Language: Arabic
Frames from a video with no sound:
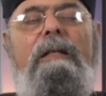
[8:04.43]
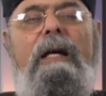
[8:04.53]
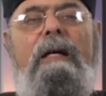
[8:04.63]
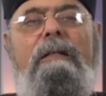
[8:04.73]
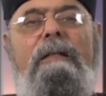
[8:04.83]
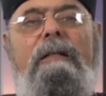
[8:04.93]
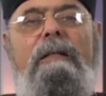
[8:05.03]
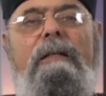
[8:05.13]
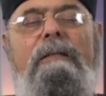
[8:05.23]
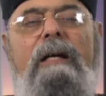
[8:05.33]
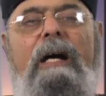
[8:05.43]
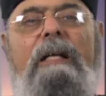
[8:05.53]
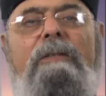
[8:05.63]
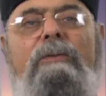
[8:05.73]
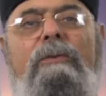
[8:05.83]
يعني
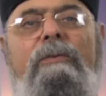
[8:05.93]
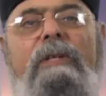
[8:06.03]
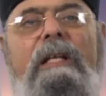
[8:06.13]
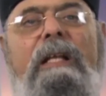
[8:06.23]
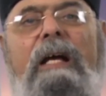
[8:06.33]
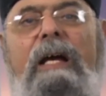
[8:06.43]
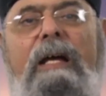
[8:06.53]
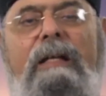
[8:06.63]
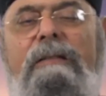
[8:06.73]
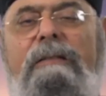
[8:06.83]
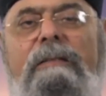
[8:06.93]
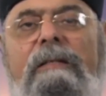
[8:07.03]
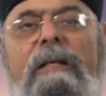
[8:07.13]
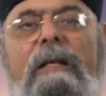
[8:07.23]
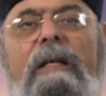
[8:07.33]
سعادته في الالحاد
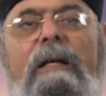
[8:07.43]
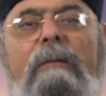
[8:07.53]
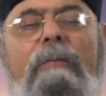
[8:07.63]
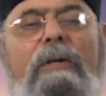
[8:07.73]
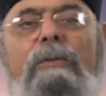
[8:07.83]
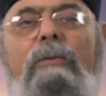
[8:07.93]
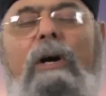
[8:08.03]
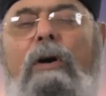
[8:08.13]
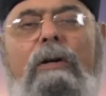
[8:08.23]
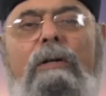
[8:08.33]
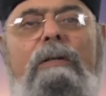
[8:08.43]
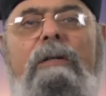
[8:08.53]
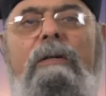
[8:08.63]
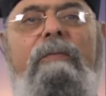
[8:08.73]
برضه هو حر